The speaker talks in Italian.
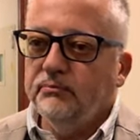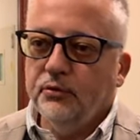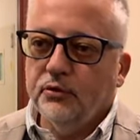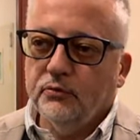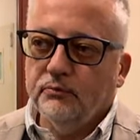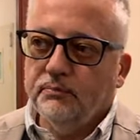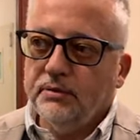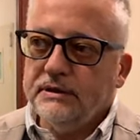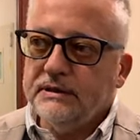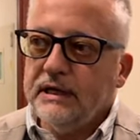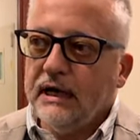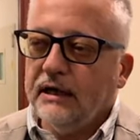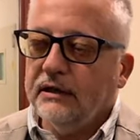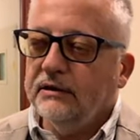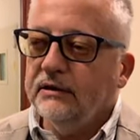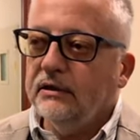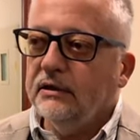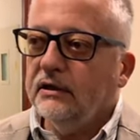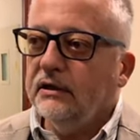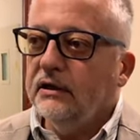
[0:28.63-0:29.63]
più
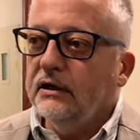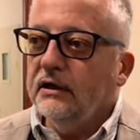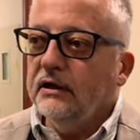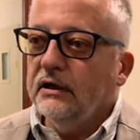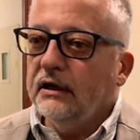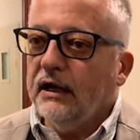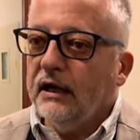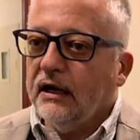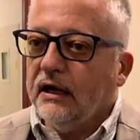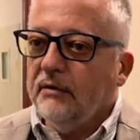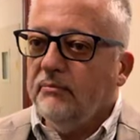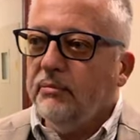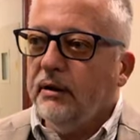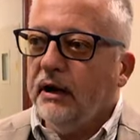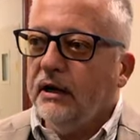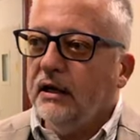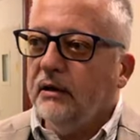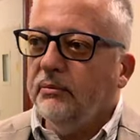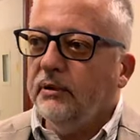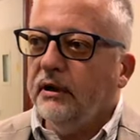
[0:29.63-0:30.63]
pesante la
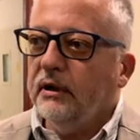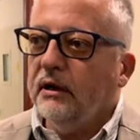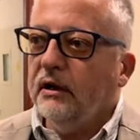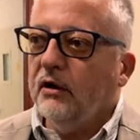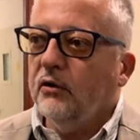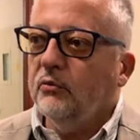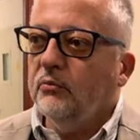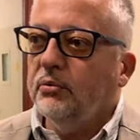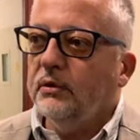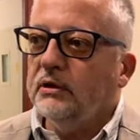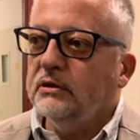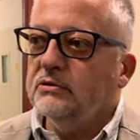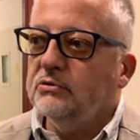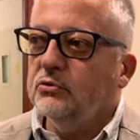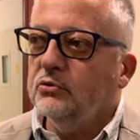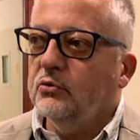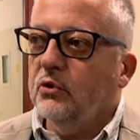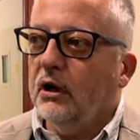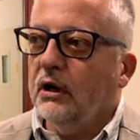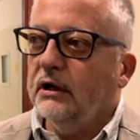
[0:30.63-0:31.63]
Campania pagherà un
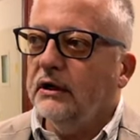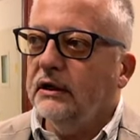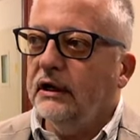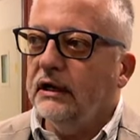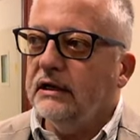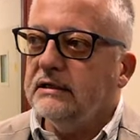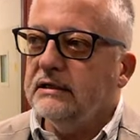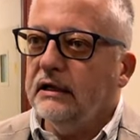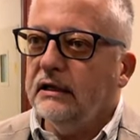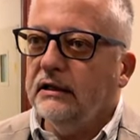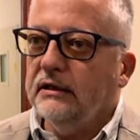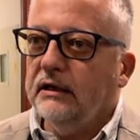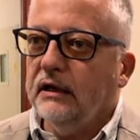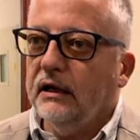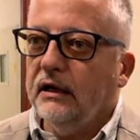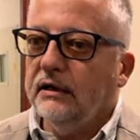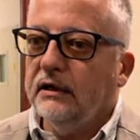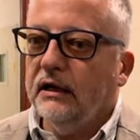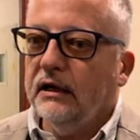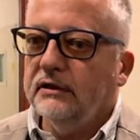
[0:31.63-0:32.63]
prezzo uguale nella
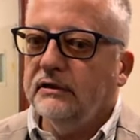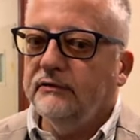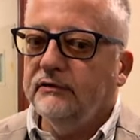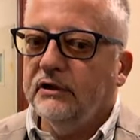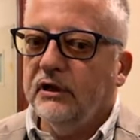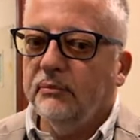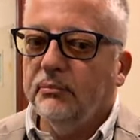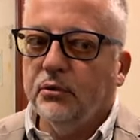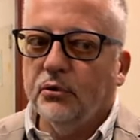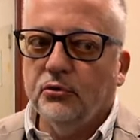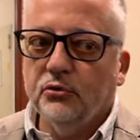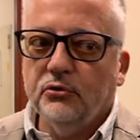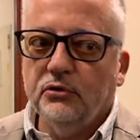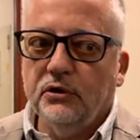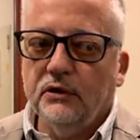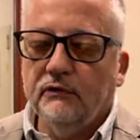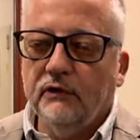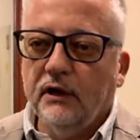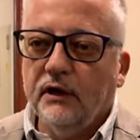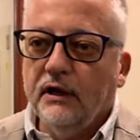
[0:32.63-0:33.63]
sanità, nelle attività
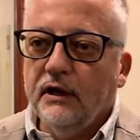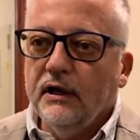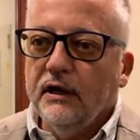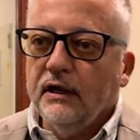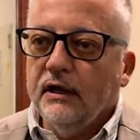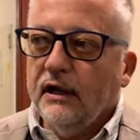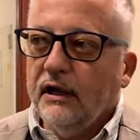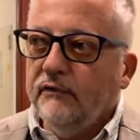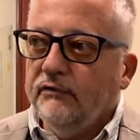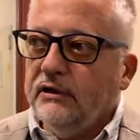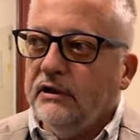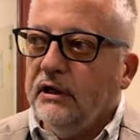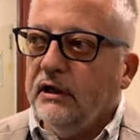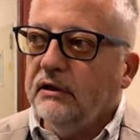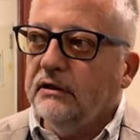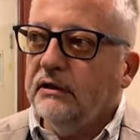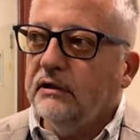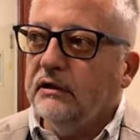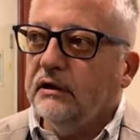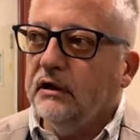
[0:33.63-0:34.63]
produttive. È
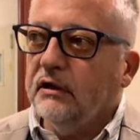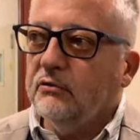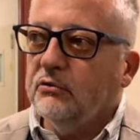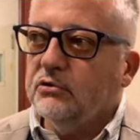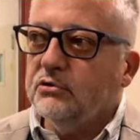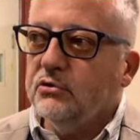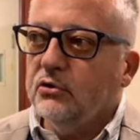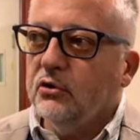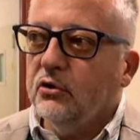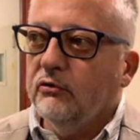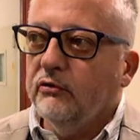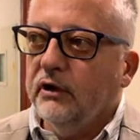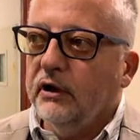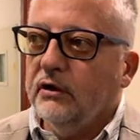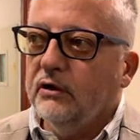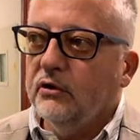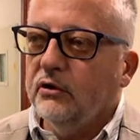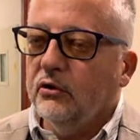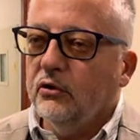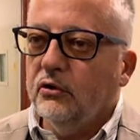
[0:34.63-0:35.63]
evidente che questo
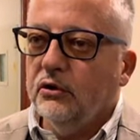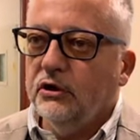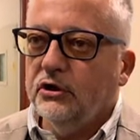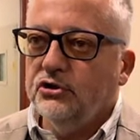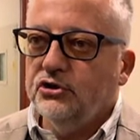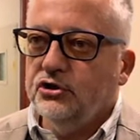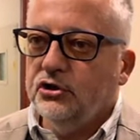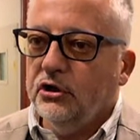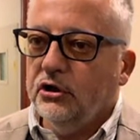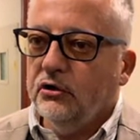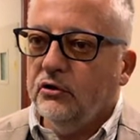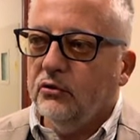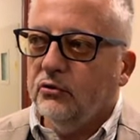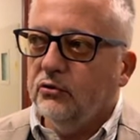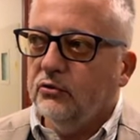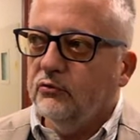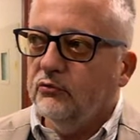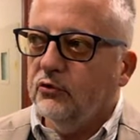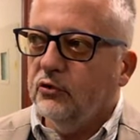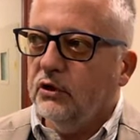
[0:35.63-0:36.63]
governo è cieco,
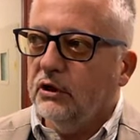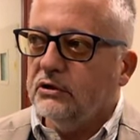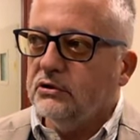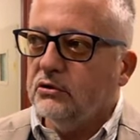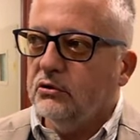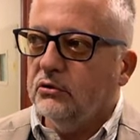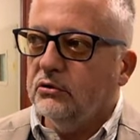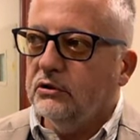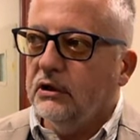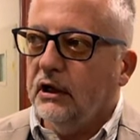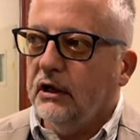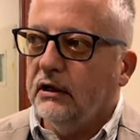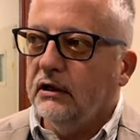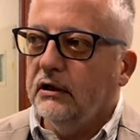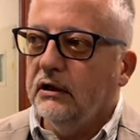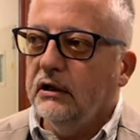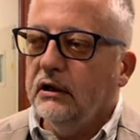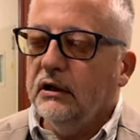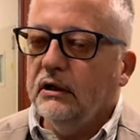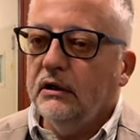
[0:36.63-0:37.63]
non vuole
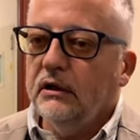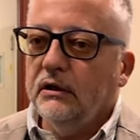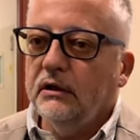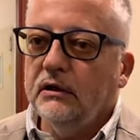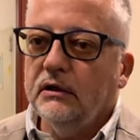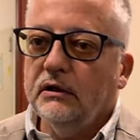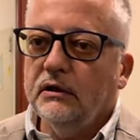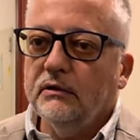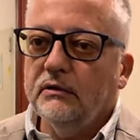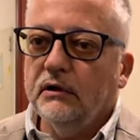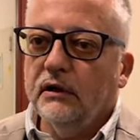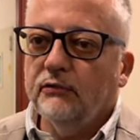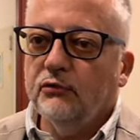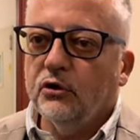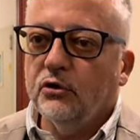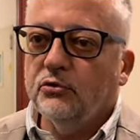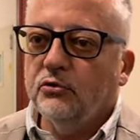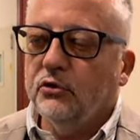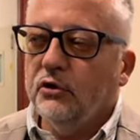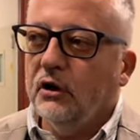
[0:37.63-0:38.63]
ascoltare i
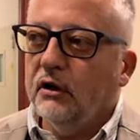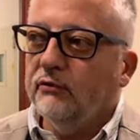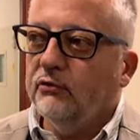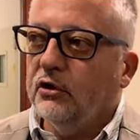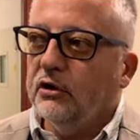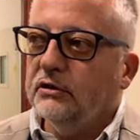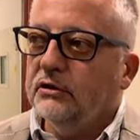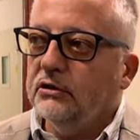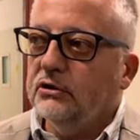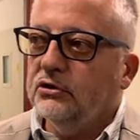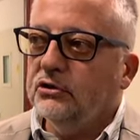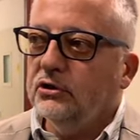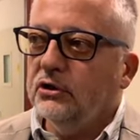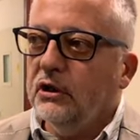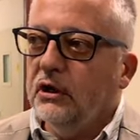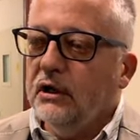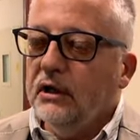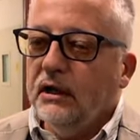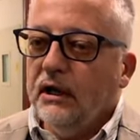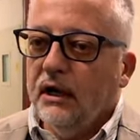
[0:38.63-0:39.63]
lavoratori, le
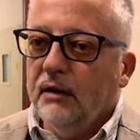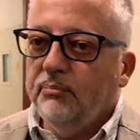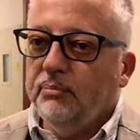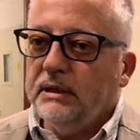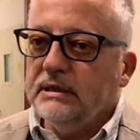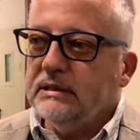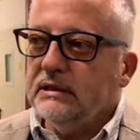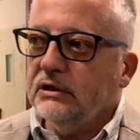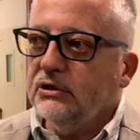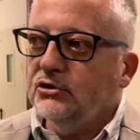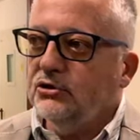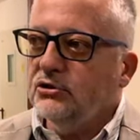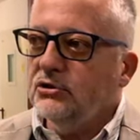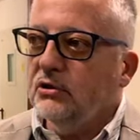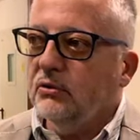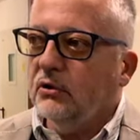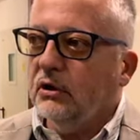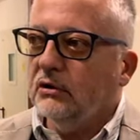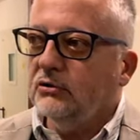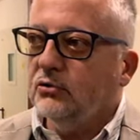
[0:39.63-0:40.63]
lavoratrici e pensa che ci
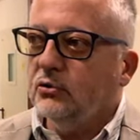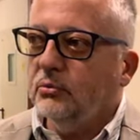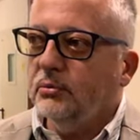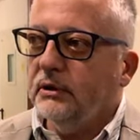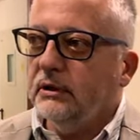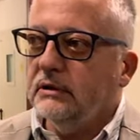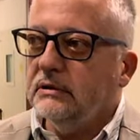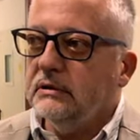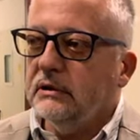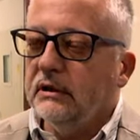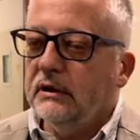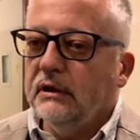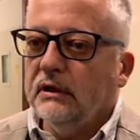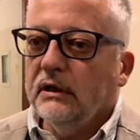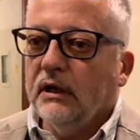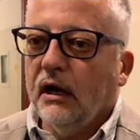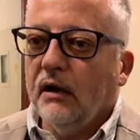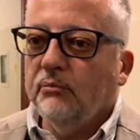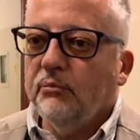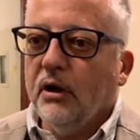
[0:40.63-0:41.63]
sia un altro paese.
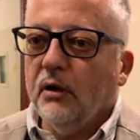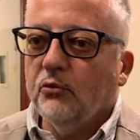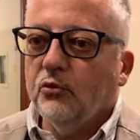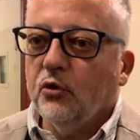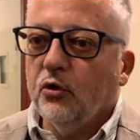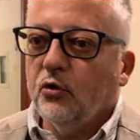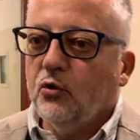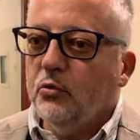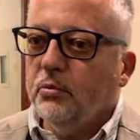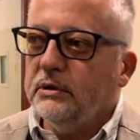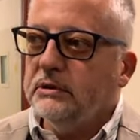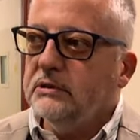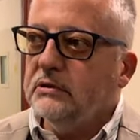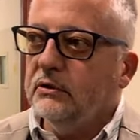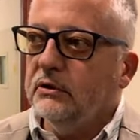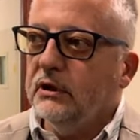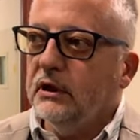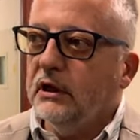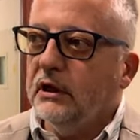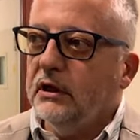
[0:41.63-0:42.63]
Abbiamo
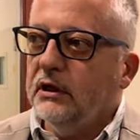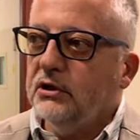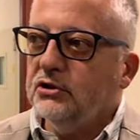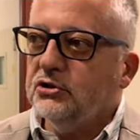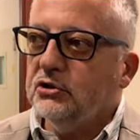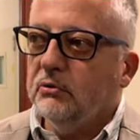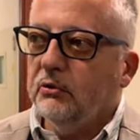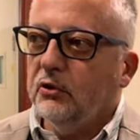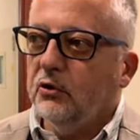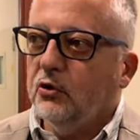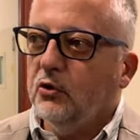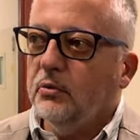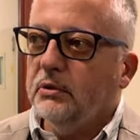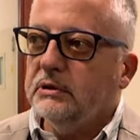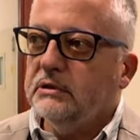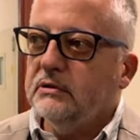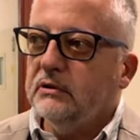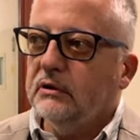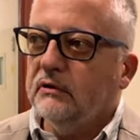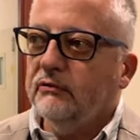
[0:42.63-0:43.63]
un'occupazione che cresce, ma
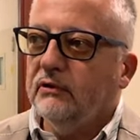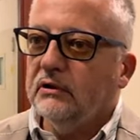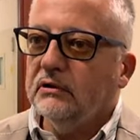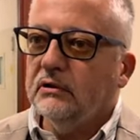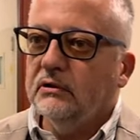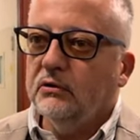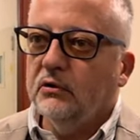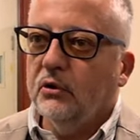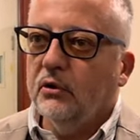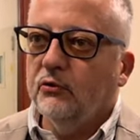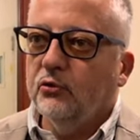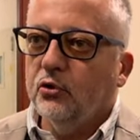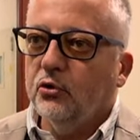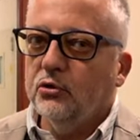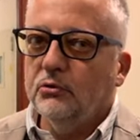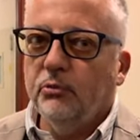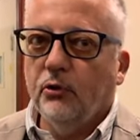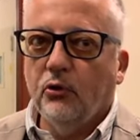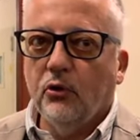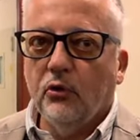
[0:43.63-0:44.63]
un'occupazione fatta di un
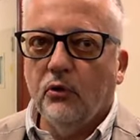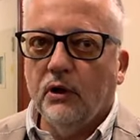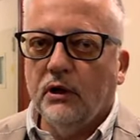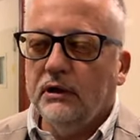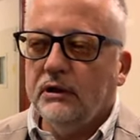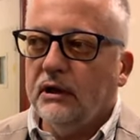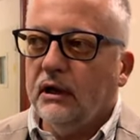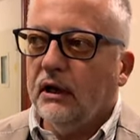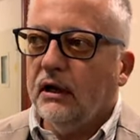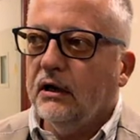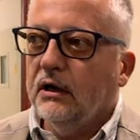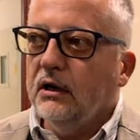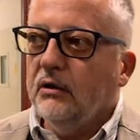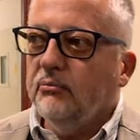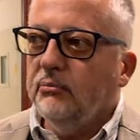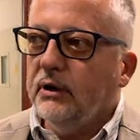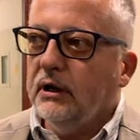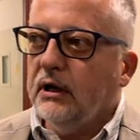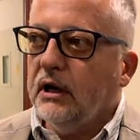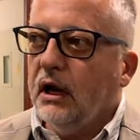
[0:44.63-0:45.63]
lavoro di poco qualità,
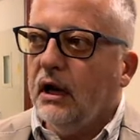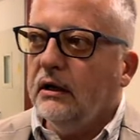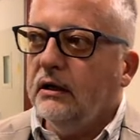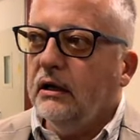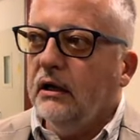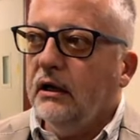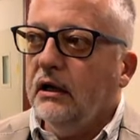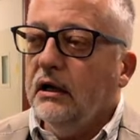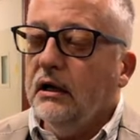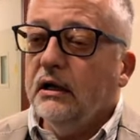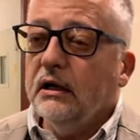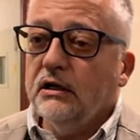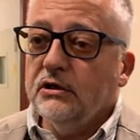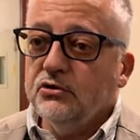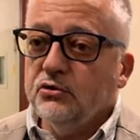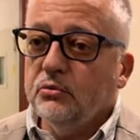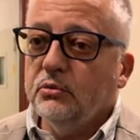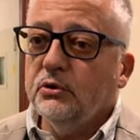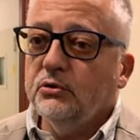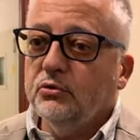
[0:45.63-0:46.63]
precaria e
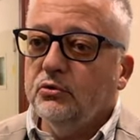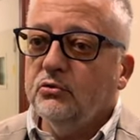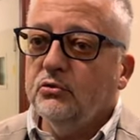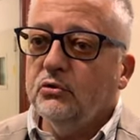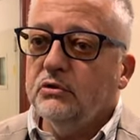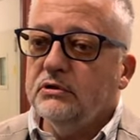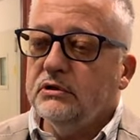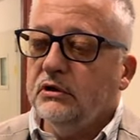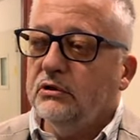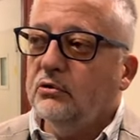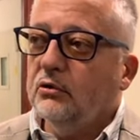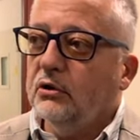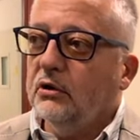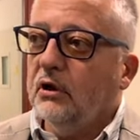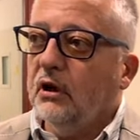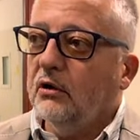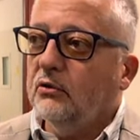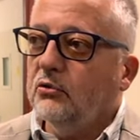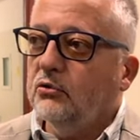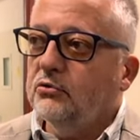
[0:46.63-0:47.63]
soprattutto il settore
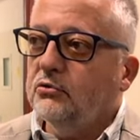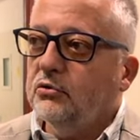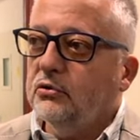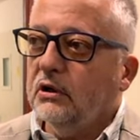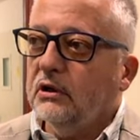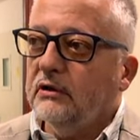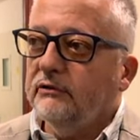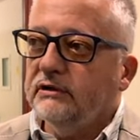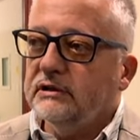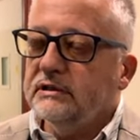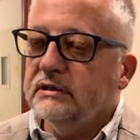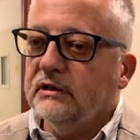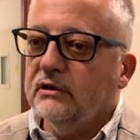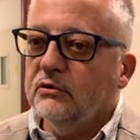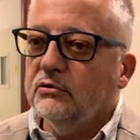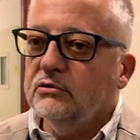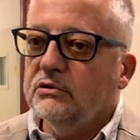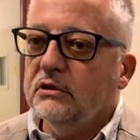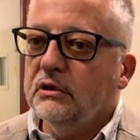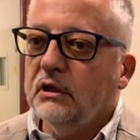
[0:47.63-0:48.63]
della cultura deve
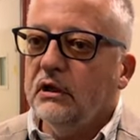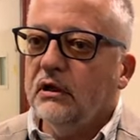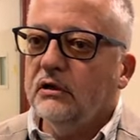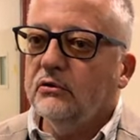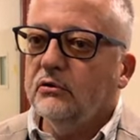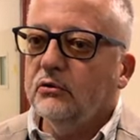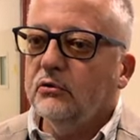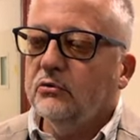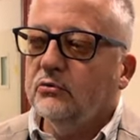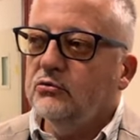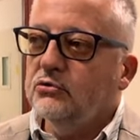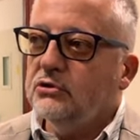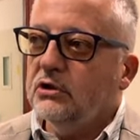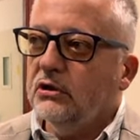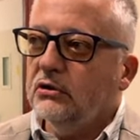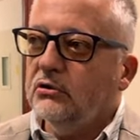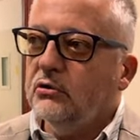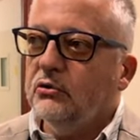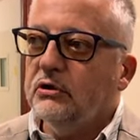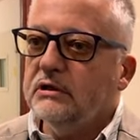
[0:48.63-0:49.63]
essere considerato un
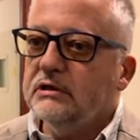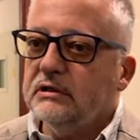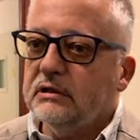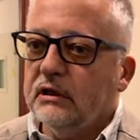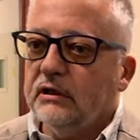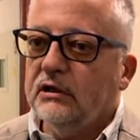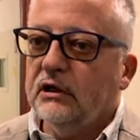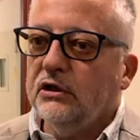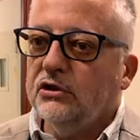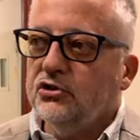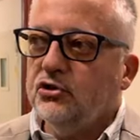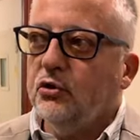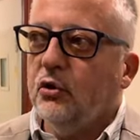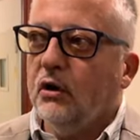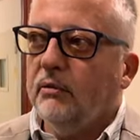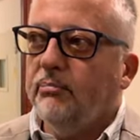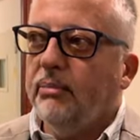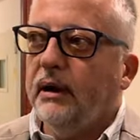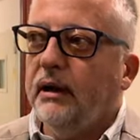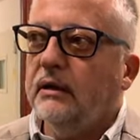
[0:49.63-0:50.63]
settore
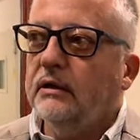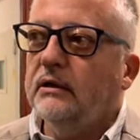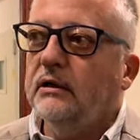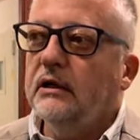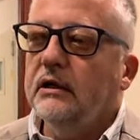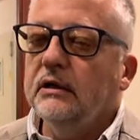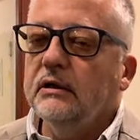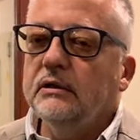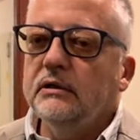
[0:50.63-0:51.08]
strategico al pari